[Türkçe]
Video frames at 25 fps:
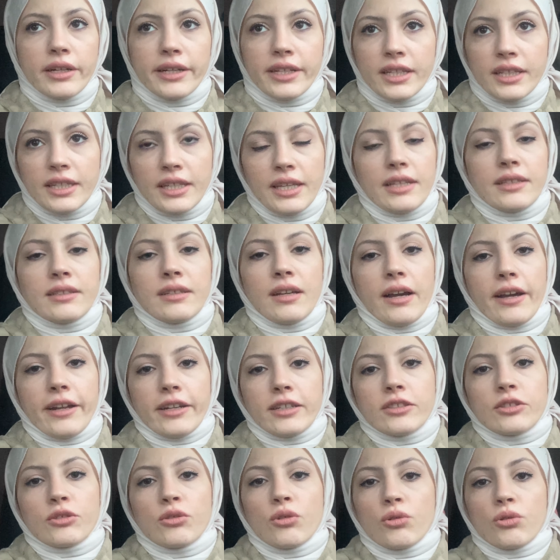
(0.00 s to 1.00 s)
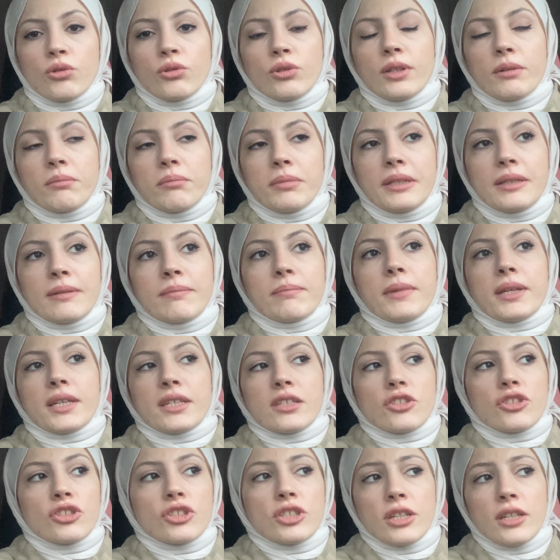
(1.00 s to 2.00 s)
Hani yeterli
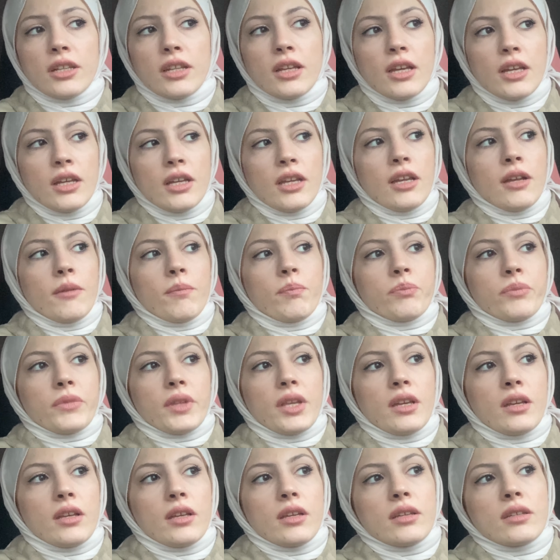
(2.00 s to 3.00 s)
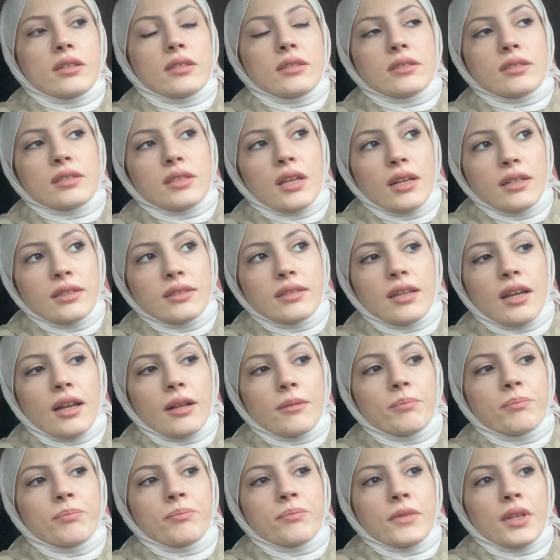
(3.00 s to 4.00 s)
görünebilmek için. E,
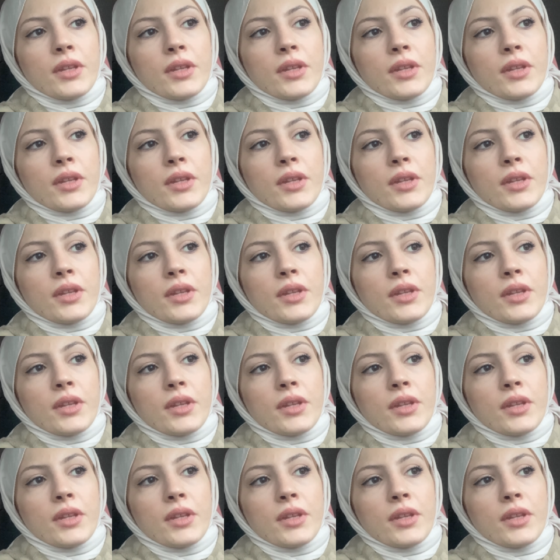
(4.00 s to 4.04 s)
zaten